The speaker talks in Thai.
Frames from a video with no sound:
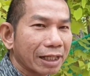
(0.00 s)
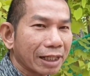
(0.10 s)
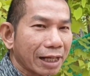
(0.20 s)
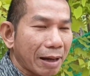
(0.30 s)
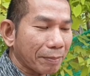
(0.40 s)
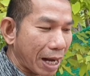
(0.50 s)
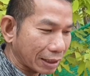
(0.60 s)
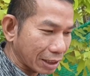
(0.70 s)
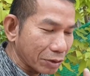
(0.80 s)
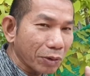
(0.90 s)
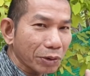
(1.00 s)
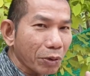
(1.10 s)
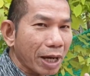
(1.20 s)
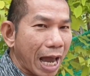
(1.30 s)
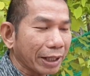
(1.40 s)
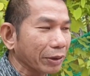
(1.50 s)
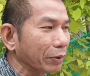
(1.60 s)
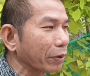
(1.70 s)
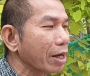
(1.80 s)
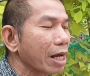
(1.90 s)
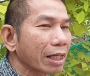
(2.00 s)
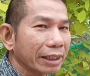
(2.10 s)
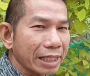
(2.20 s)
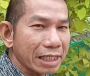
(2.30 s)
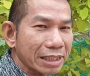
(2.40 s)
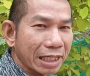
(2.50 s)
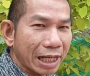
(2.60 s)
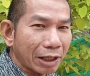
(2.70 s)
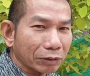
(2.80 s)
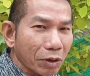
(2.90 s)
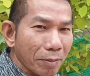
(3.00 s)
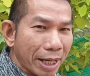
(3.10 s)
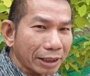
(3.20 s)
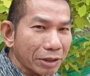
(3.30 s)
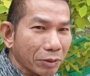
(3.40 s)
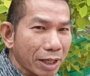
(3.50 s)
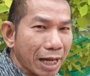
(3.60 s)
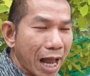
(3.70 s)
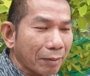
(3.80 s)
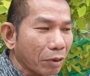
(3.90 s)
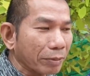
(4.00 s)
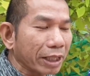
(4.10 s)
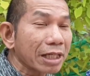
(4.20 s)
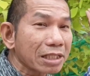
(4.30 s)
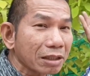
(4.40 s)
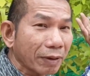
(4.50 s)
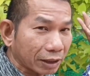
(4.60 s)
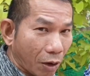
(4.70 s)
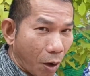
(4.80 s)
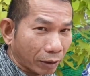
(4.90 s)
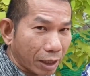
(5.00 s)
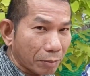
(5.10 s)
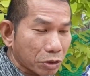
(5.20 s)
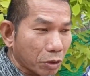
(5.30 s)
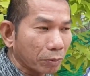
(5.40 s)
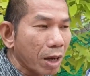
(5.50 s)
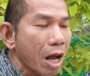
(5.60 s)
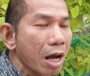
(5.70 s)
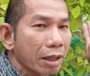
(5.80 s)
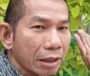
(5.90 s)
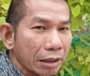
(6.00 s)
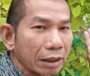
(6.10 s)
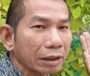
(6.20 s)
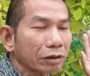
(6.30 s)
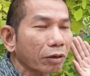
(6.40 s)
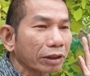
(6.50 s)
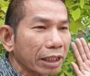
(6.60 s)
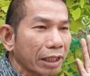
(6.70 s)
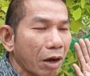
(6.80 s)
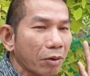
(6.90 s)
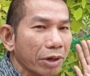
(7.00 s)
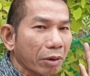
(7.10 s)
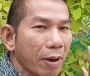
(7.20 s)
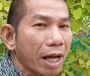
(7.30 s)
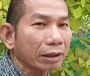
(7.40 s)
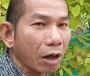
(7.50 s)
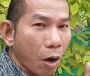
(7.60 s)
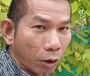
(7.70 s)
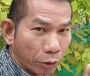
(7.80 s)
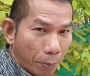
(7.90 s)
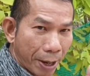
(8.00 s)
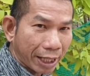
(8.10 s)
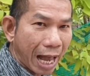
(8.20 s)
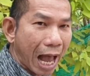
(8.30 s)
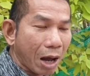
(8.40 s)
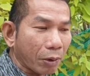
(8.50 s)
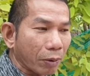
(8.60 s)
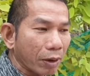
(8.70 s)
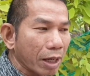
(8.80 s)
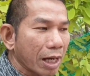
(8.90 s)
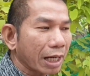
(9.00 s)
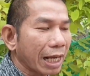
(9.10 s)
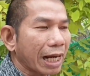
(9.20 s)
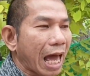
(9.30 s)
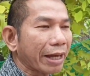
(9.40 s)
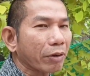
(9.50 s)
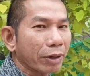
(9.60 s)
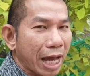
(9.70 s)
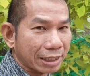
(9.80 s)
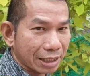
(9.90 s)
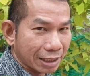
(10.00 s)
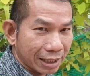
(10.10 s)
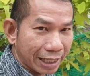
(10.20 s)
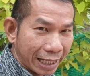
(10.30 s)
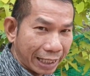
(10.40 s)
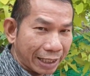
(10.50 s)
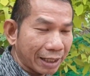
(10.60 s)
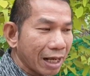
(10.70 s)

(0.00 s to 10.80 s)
นะครับอาจจะยุ่งยุ่งงานอยู่ แต่จริงๆแล้วต้นไม้ที่อยู่ข้างๆ ผมเนี่ยขึ้นชื่อว่าทองท่านผู้ชม หรือต้นที่เขาเรียกว่าทองนพเก้าหลาย ๆ คนอาจจะเคยเห็น